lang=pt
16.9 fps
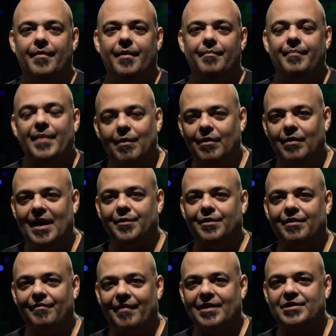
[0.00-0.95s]
Mergulhar no
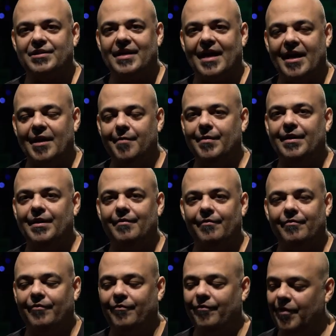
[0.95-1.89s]
universo KM
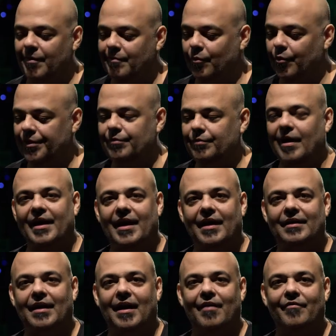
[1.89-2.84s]
foi muito
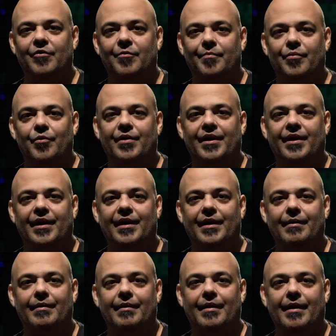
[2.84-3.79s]
agradável
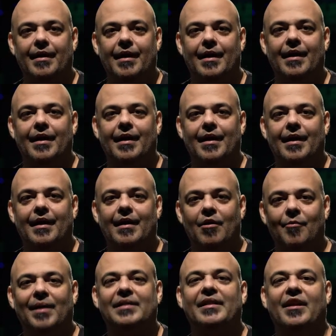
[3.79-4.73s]
porque é, é
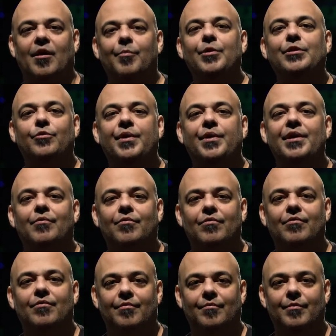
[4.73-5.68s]
um material muito
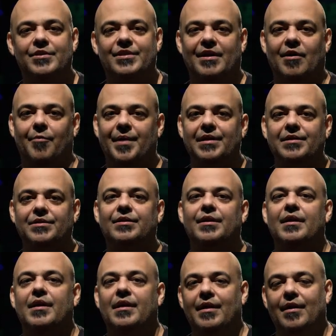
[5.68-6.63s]
rico musicalmente.
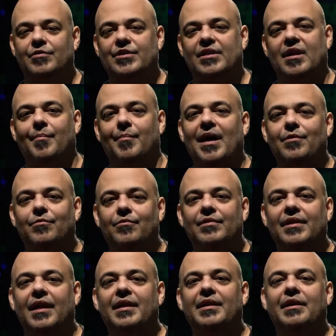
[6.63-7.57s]
Eu já trabalho
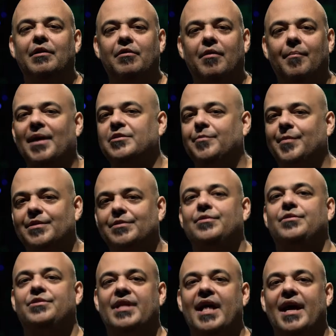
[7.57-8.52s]
com Danilo há mais ou menos
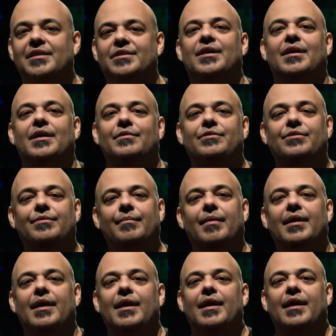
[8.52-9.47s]
uns 10 anos.
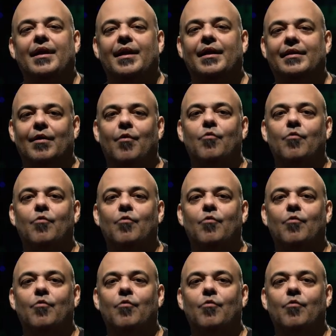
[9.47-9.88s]
Então,